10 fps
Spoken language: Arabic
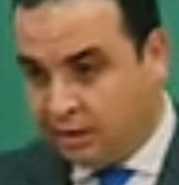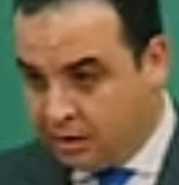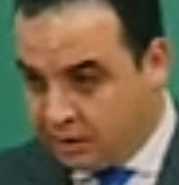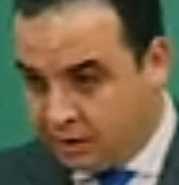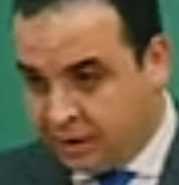
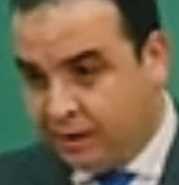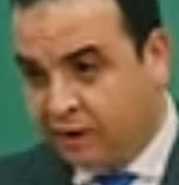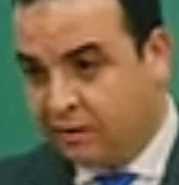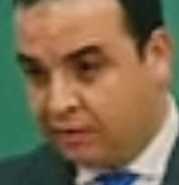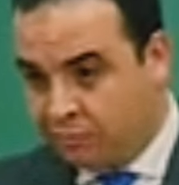
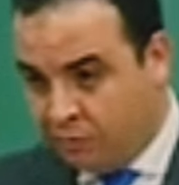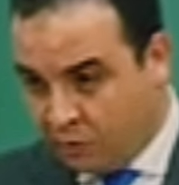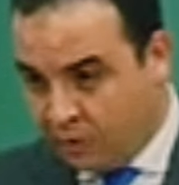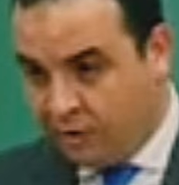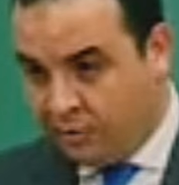وضخ
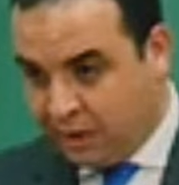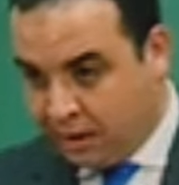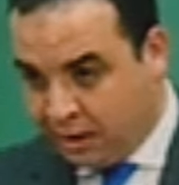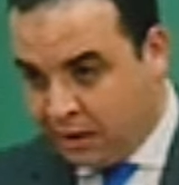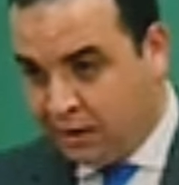موارد
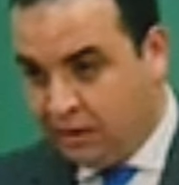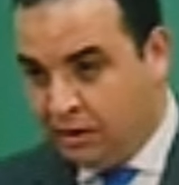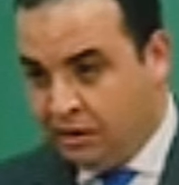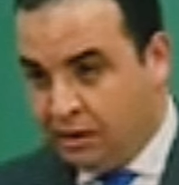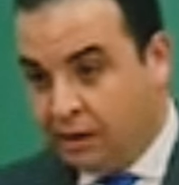ماليه
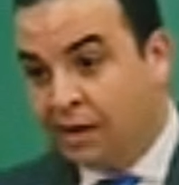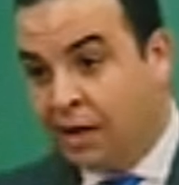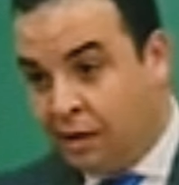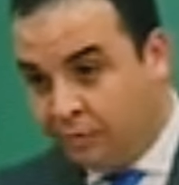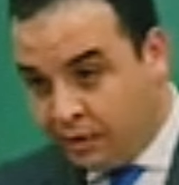
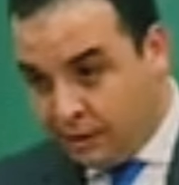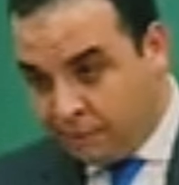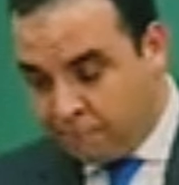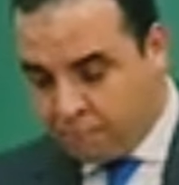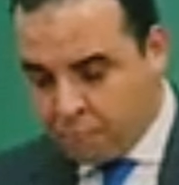اضافيه
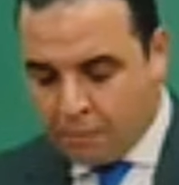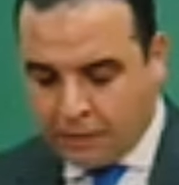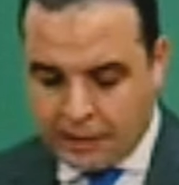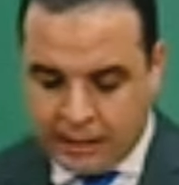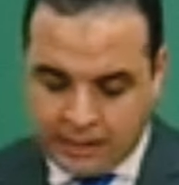
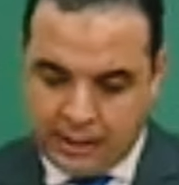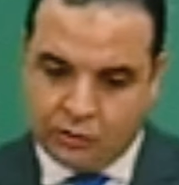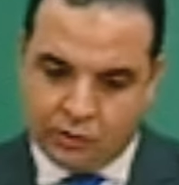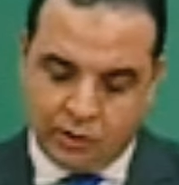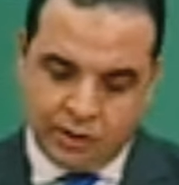لكي
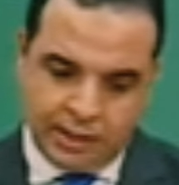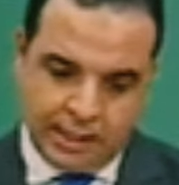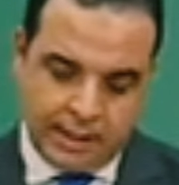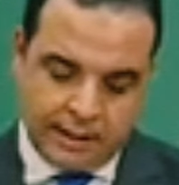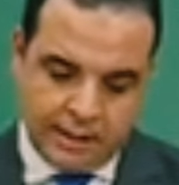
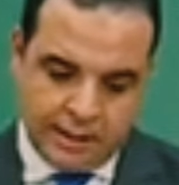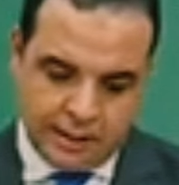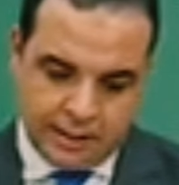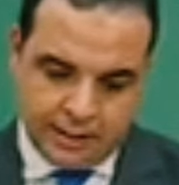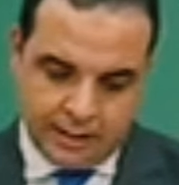تواجه هذه
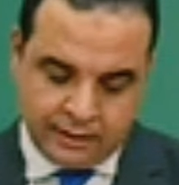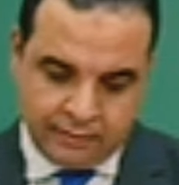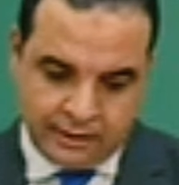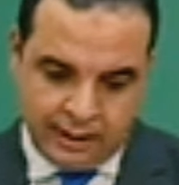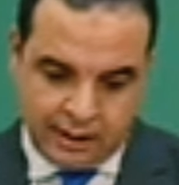هذه
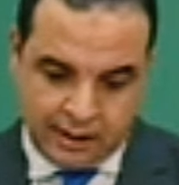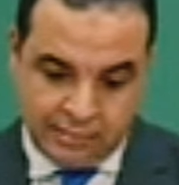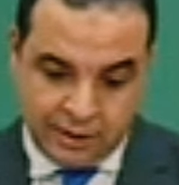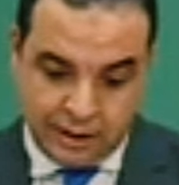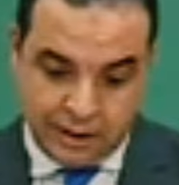الارتفاعات
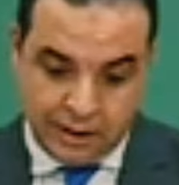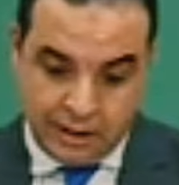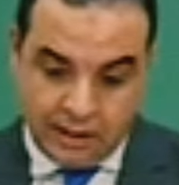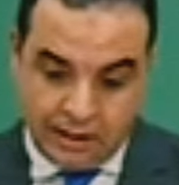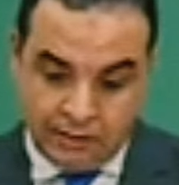الكبيره
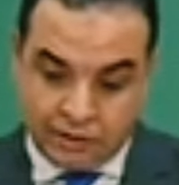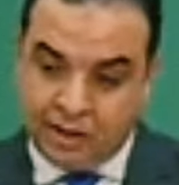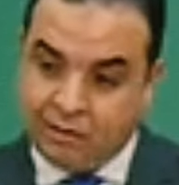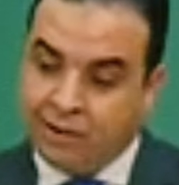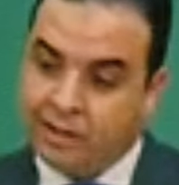نفس
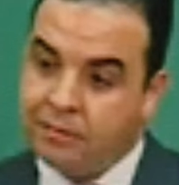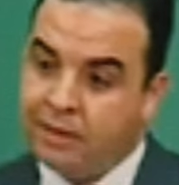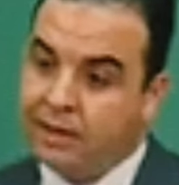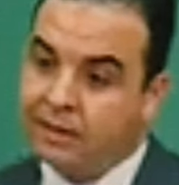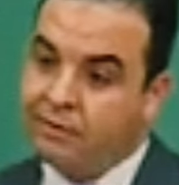الشيء بالنسبه
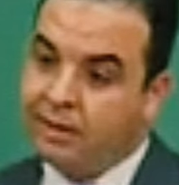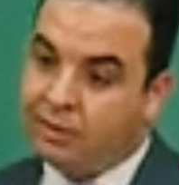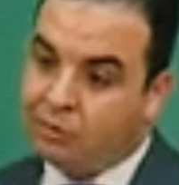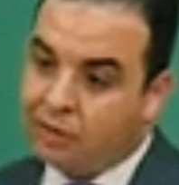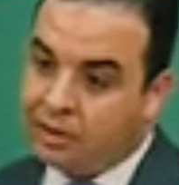
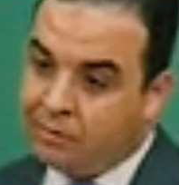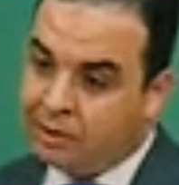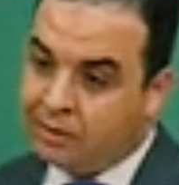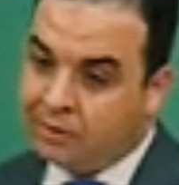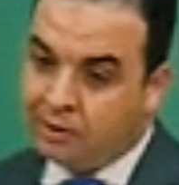لارتفاعات اخرى
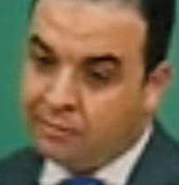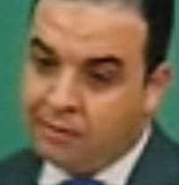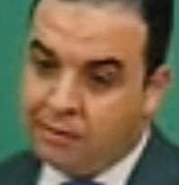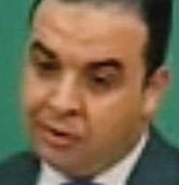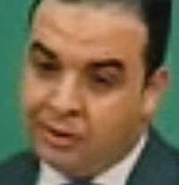مرتبطه
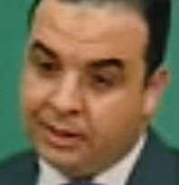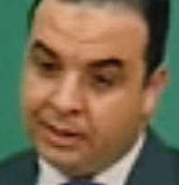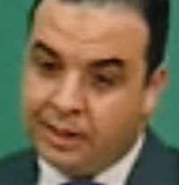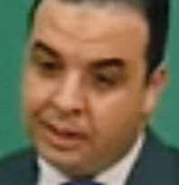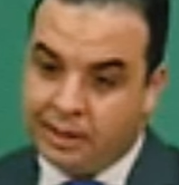بالمواد
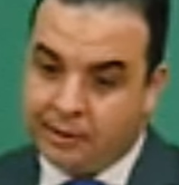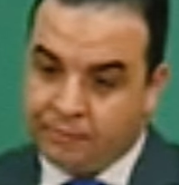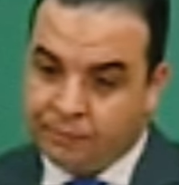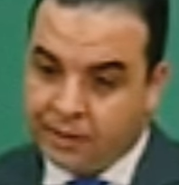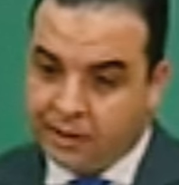ديال
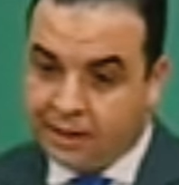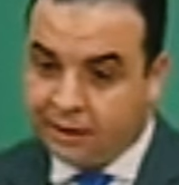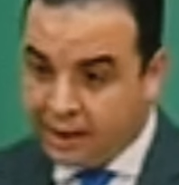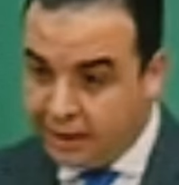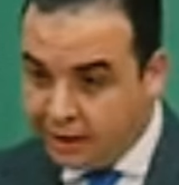ديال
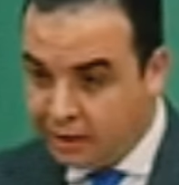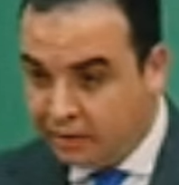الدقيق